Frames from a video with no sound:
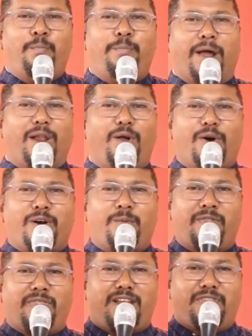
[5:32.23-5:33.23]

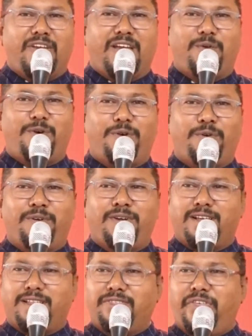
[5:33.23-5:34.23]
పరలోకమందున దేవుడు
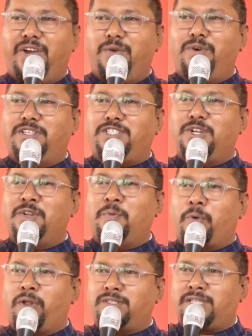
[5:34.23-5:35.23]
దిగి వచ్చి నిన్ను
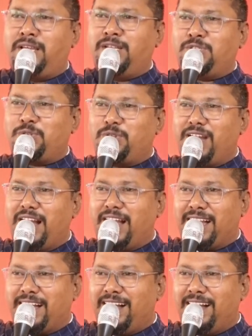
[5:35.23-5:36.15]
ప్రోత్సహించునుగాక